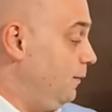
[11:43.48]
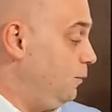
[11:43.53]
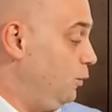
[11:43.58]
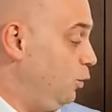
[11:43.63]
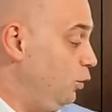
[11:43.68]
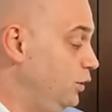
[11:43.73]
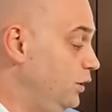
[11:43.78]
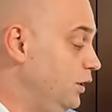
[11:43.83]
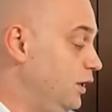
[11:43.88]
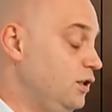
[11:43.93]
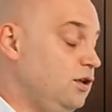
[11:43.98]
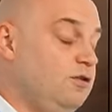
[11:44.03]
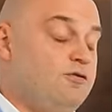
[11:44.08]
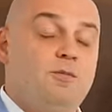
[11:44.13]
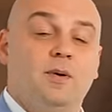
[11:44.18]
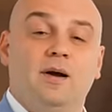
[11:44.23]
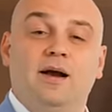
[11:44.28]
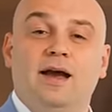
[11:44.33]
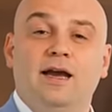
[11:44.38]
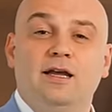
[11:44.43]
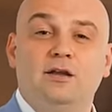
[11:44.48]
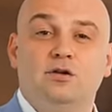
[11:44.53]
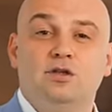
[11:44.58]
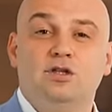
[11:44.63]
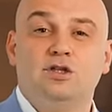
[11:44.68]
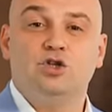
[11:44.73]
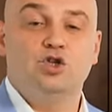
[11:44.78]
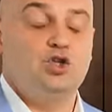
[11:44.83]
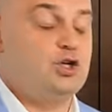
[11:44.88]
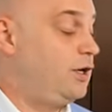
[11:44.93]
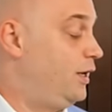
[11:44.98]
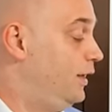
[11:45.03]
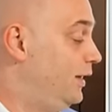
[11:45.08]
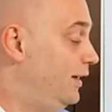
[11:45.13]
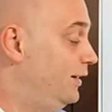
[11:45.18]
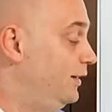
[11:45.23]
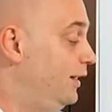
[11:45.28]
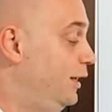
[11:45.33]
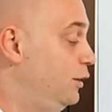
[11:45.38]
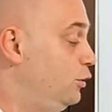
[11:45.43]
он негатив, пока идет снижение.
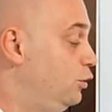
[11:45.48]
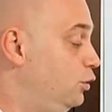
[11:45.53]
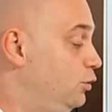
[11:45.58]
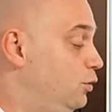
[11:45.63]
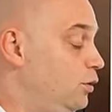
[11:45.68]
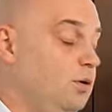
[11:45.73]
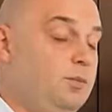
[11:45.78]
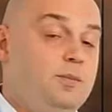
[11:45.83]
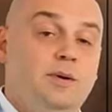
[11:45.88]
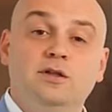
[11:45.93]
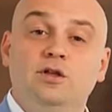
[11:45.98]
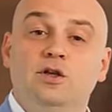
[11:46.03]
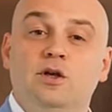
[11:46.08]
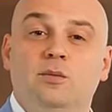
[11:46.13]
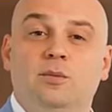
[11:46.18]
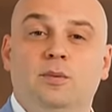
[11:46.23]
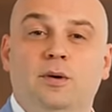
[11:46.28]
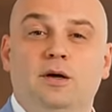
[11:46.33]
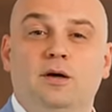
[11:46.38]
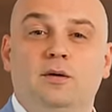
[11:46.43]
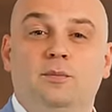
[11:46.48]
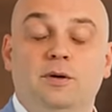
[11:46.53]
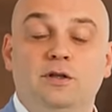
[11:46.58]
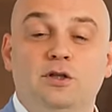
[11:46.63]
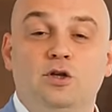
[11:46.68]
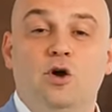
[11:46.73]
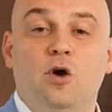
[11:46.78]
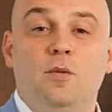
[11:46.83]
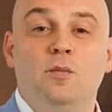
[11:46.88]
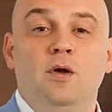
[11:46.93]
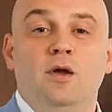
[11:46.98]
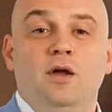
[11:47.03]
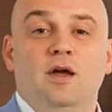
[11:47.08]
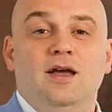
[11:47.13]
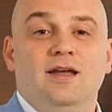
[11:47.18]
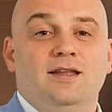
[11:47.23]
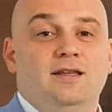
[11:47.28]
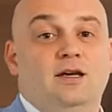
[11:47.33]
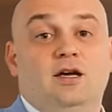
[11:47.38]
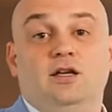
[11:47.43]
Когда идет подъем,
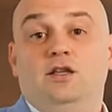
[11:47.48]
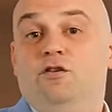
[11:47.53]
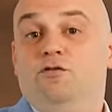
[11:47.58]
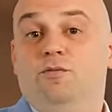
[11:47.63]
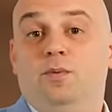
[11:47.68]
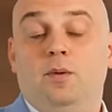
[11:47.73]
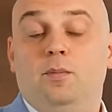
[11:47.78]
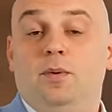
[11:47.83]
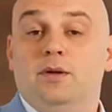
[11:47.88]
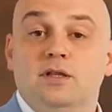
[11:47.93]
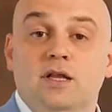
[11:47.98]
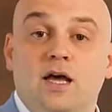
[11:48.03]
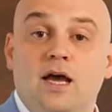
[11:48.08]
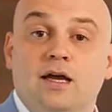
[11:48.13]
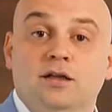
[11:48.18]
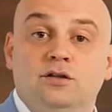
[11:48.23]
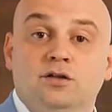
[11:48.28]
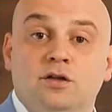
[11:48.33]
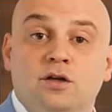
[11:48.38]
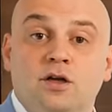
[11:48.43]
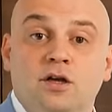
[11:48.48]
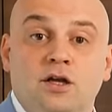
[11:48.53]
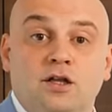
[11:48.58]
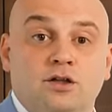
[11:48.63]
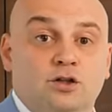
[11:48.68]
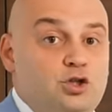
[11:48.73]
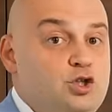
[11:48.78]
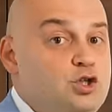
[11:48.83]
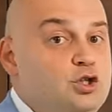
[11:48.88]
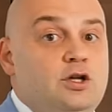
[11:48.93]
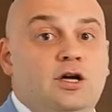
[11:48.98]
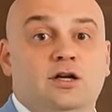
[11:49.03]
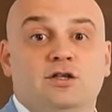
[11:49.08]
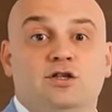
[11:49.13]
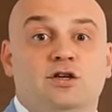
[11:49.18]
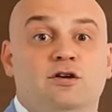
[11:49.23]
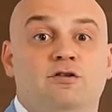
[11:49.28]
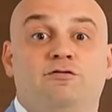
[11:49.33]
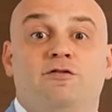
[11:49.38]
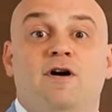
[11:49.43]
негатив пропадает.
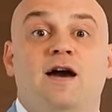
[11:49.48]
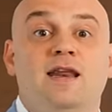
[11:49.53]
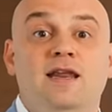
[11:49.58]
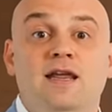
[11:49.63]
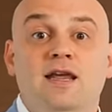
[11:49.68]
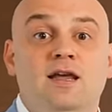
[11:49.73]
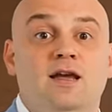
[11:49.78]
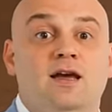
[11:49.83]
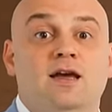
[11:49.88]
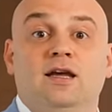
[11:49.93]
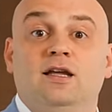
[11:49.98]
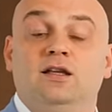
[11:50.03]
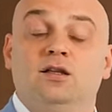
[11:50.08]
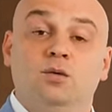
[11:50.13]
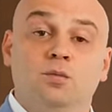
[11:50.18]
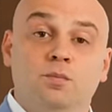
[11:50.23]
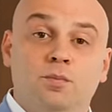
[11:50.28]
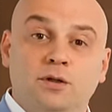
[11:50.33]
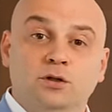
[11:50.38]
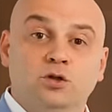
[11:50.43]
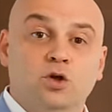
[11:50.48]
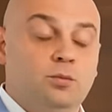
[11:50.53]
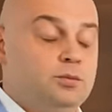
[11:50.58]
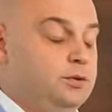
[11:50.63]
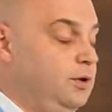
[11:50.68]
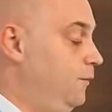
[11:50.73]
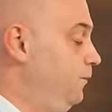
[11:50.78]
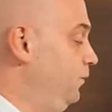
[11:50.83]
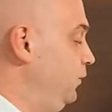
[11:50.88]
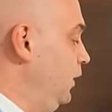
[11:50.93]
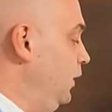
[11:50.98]
Начинается эйфория и тому подобное.